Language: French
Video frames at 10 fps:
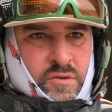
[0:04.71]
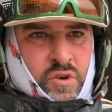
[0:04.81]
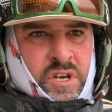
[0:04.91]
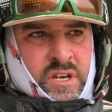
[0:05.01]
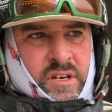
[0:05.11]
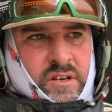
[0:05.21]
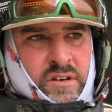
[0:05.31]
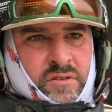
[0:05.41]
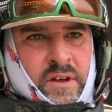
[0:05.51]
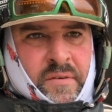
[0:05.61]

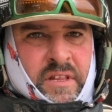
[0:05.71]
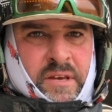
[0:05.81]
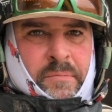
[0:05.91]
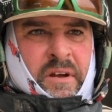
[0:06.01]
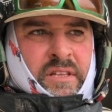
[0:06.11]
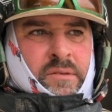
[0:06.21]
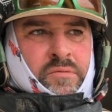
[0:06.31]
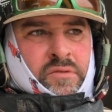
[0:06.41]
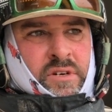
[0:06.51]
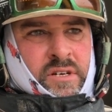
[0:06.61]
Oui, on avait été parti
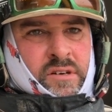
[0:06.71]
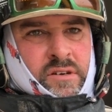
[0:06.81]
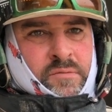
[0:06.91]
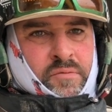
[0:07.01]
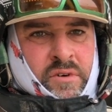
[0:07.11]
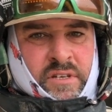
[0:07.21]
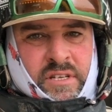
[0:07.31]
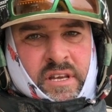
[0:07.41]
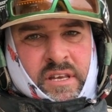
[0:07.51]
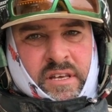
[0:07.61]
pour, euh, pour
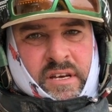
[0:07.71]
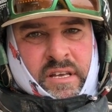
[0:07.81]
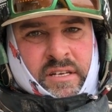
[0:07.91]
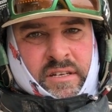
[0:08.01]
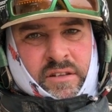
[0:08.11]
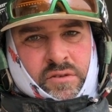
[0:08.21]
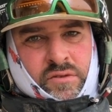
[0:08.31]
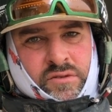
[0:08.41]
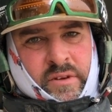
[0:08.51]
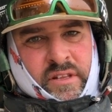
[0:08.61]
essayer de gagner cette
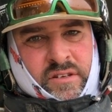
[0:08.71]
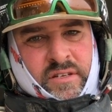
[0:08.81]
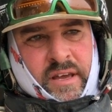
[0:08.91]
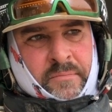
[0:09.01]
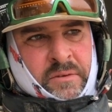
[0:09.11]
course, être deuxième.